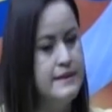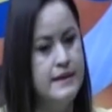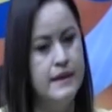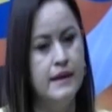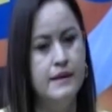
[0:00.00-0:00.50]

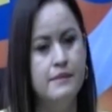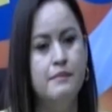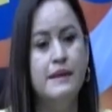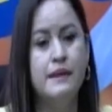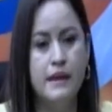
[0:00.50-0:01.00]
seguir
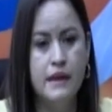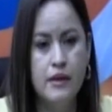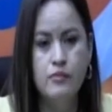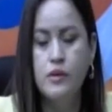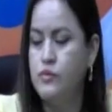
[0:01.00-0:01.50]

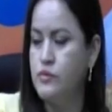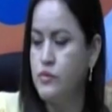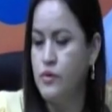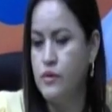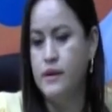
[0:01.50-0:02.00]
manteniendo el
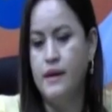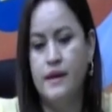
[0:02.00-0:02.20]
control